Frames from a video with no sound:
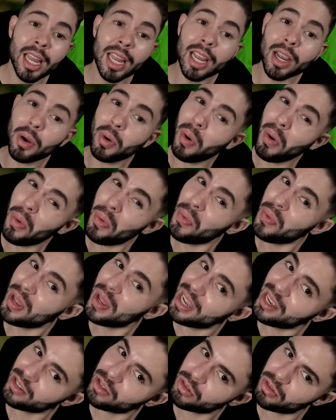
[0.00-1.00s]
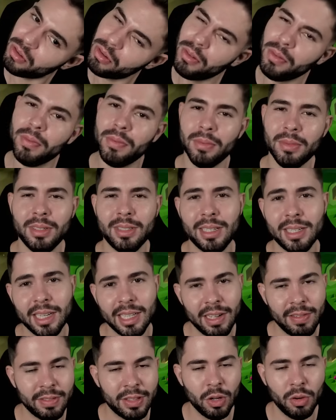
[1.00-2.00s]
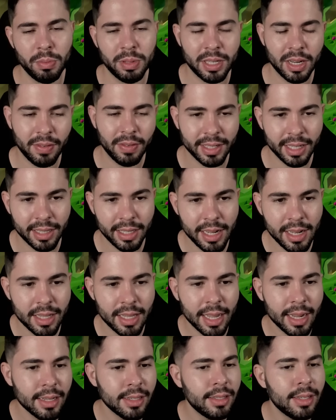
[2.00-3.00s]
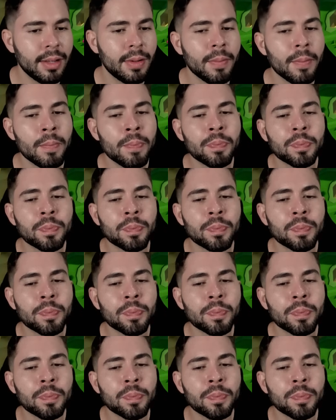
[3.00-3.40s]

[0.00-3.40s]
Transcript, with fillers: E com isso, você já deve ter observado a tendência,